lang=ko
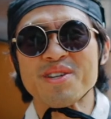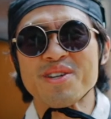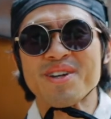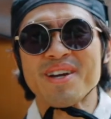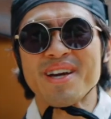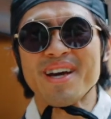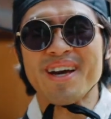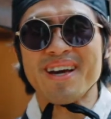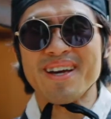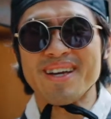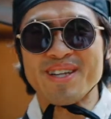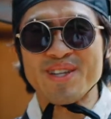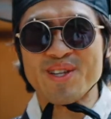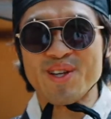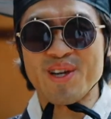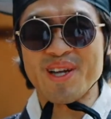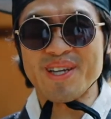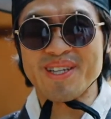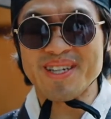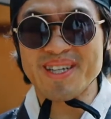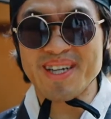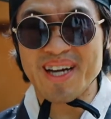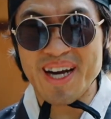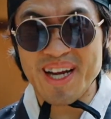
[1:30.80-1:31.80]
전에
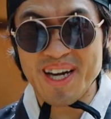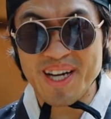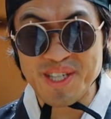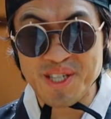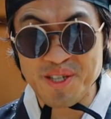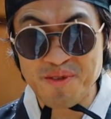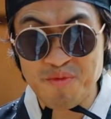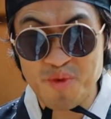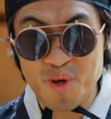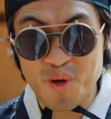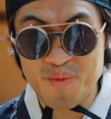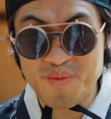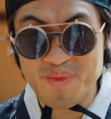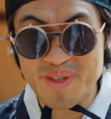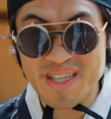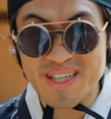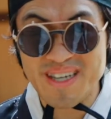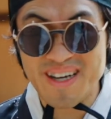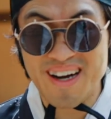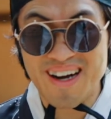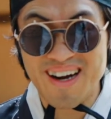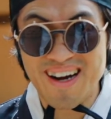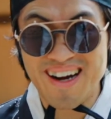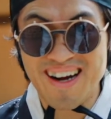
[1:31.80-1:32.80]
인터넷을 깔았지
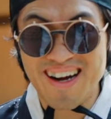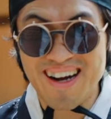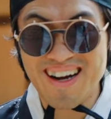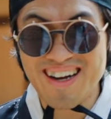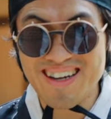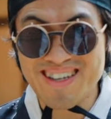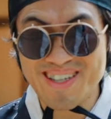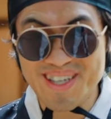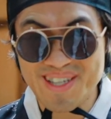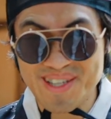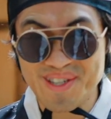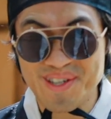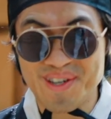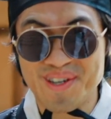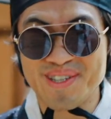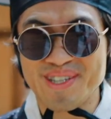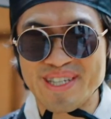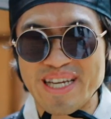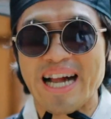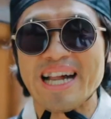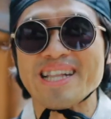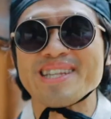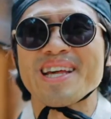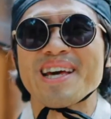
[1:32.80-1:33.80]
뭡니까 그래서
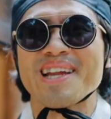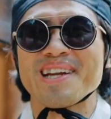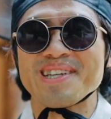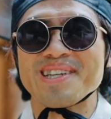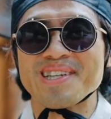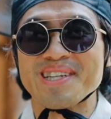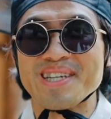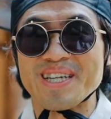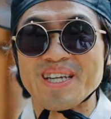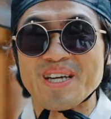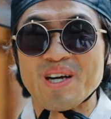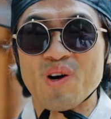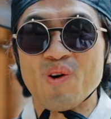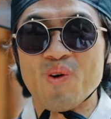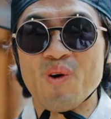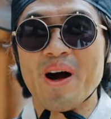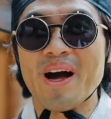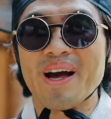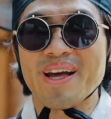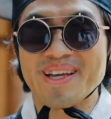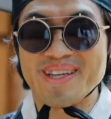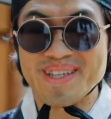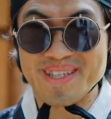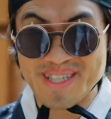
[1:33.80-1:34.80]
잘 되는지
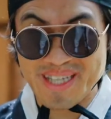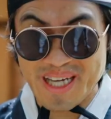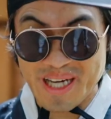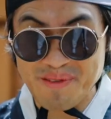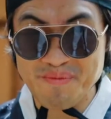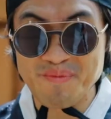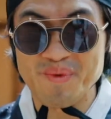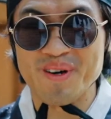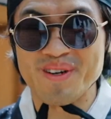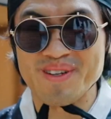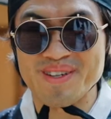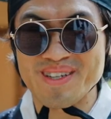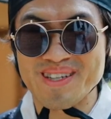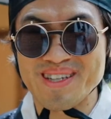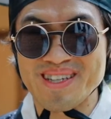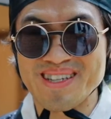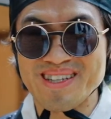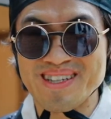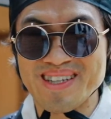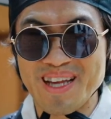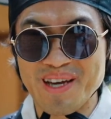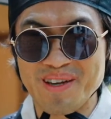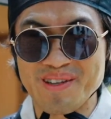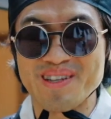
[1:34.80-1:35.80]
확인차 한번
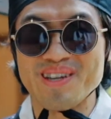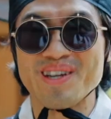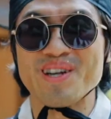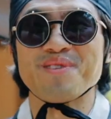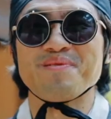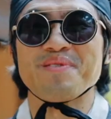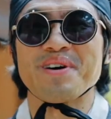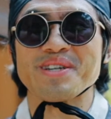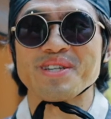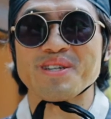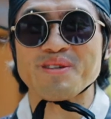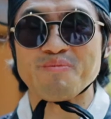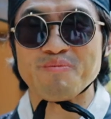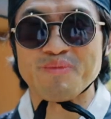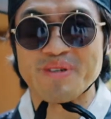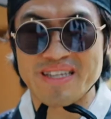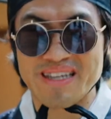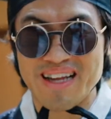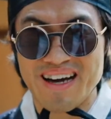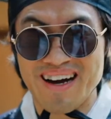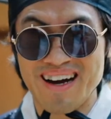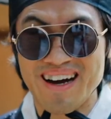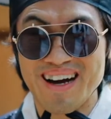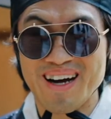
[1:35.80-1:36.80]
네
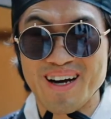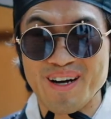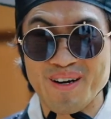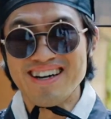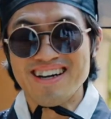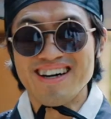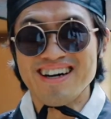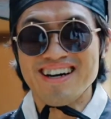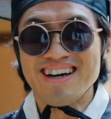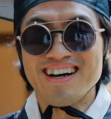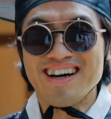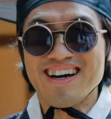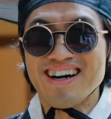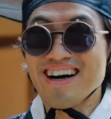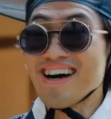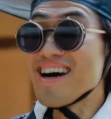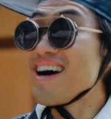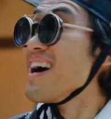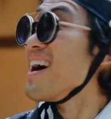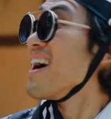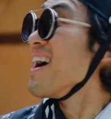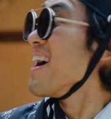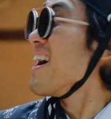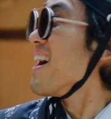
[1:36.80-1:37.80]
들러봤습니다 음, 줄 같은 게
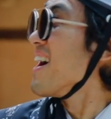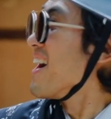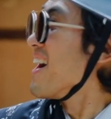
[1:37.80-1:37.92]
보이는데